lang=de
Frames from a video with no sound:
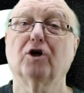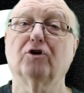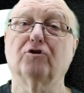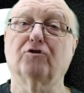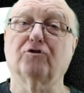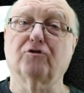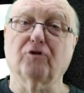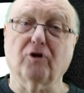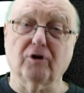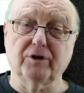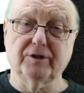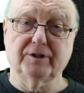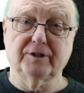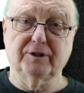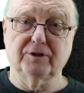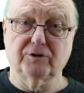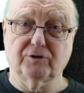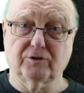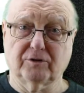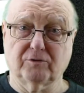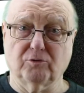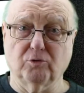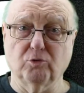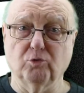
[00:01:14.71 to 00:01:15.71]

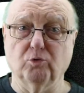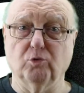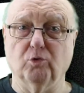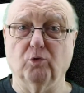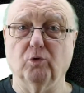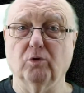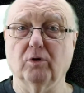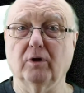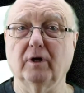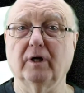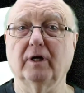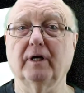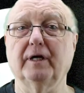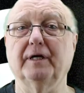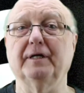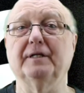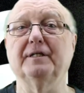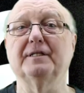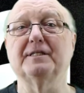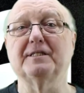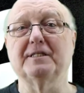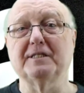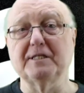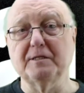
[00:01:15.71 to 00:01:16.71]
Solltest du
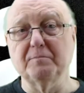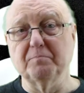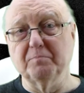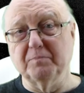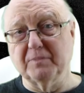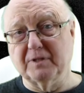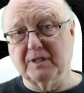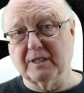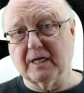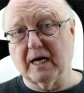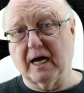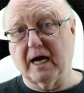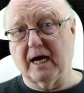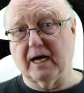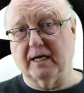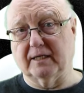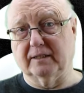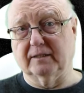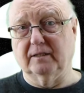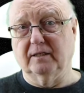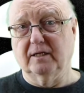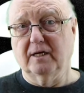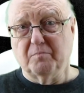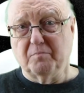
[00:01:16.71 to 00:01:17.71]
in sieben
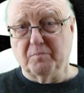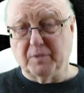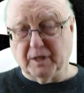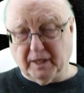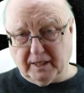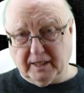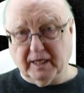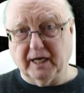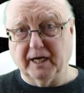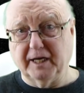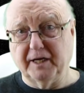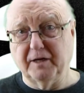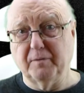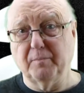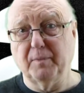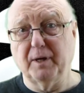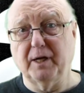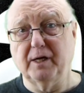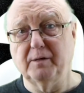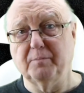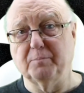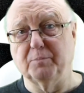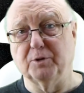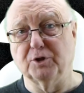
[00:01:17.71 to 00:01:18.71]
Tagen mir keine
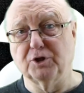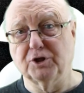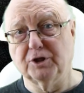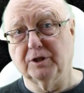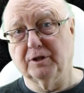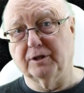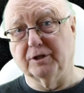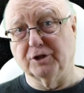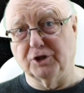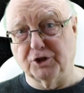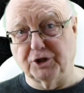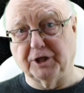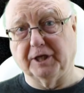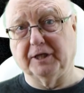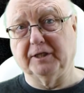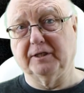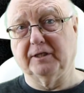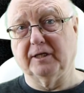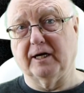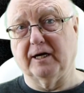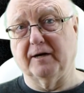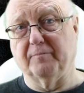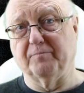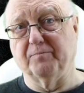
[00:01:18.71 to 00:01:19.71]
Mail
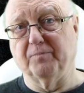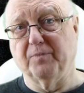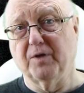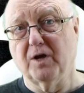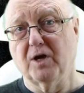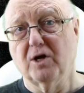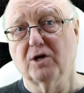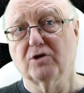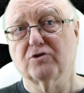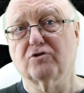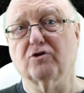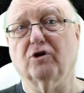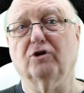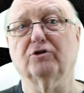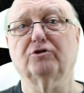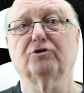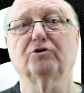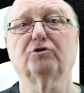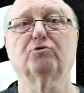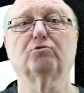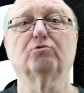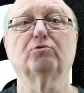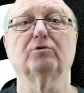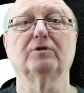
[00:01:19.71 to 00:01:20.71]
geschickt haben,
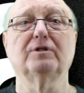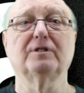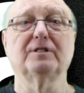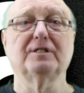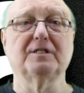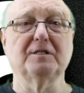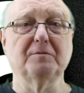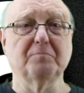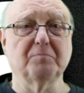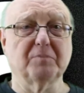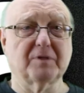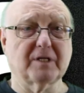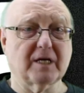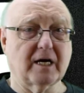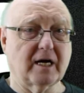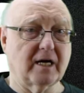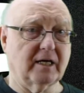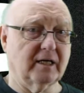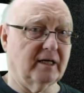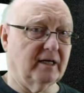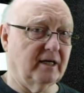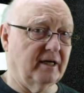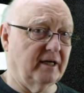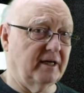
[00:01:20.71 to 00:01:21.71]
solltest du in sieben
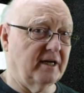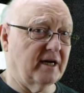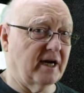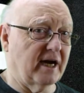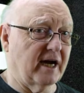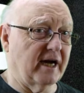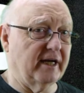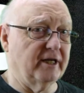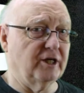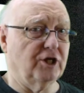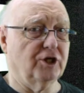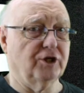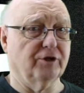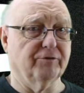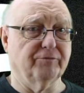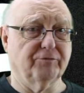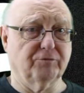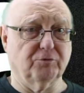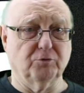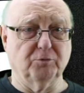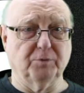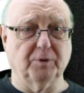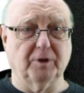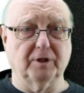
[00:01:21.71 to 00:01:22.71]
Tagen keine
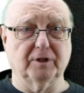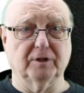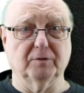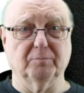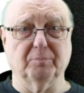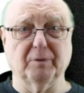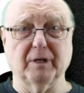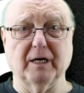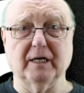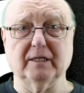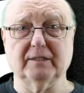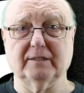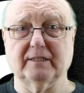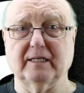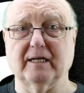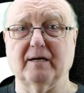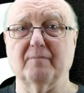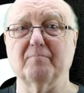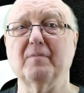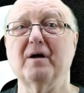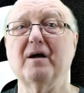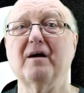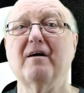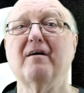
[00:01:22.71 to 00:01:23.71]
Anschrift rübergebracht
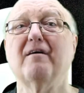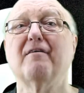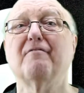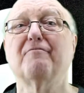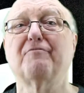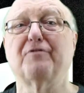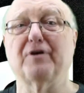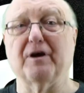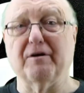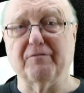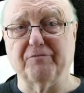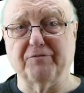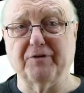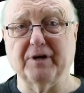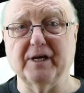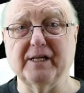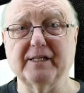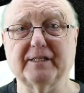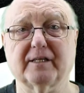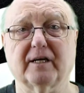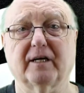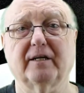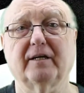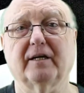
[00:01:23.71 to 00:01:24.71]
haben,
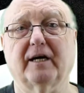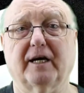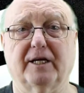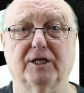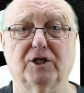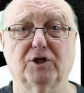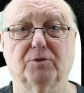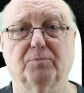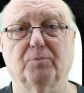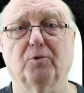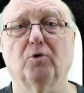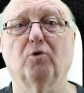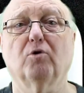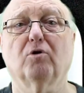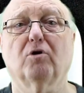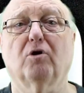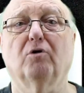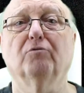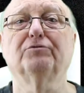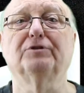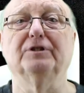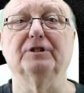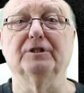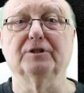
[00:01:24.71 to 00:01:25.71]
verfällt dein Anspruch
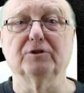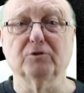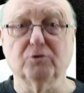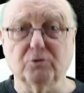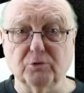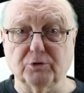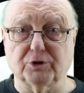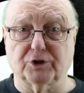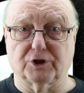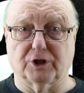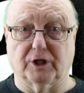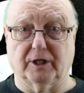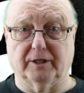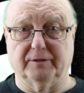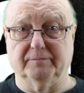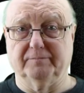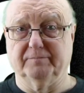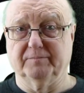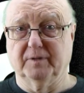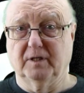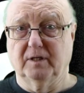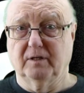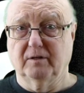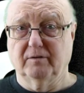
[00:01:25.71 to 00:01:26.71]
auf diesen Gutschein
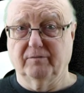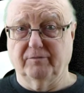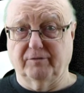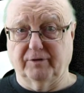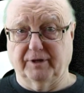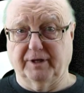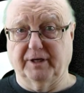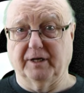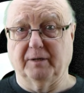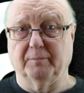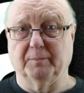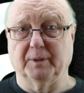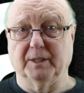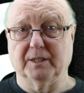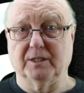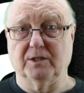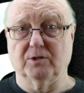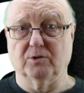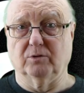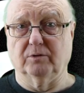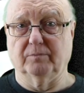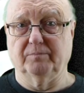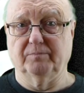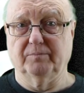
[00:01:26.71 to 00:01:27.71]
von
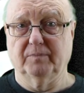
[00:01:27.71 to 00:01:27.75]
Amazon.